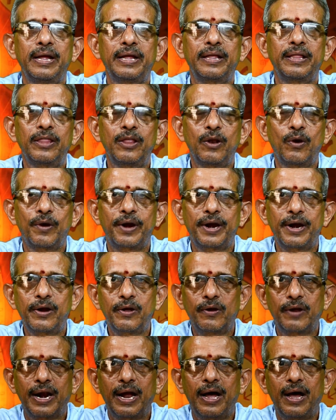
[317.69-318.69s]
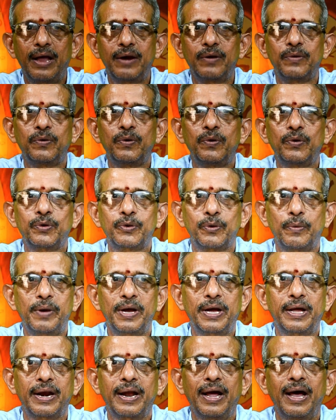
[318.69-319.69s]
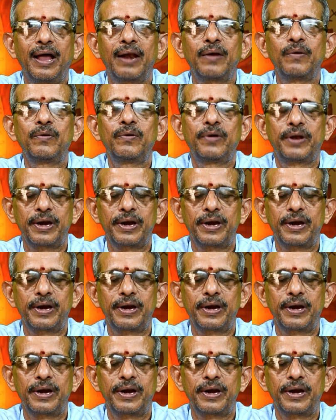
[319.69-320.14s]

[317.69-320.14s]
ఇందులో రెండు గ్రహాలు శుభగ్రహాలు